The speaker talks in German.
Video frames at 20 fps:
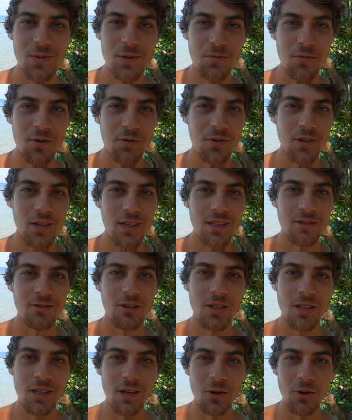die mir wirklich
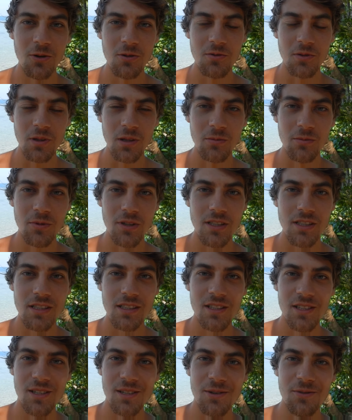weitergeholfen haben, die
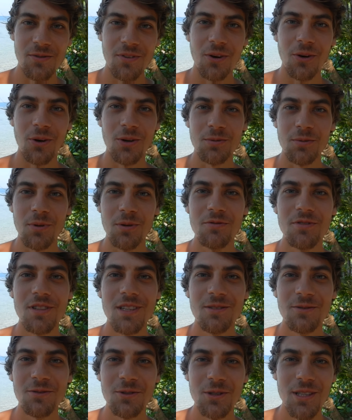ich euch mal
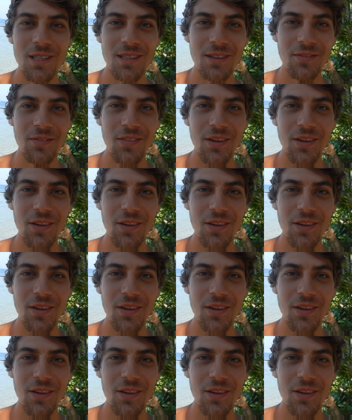empfehlen würde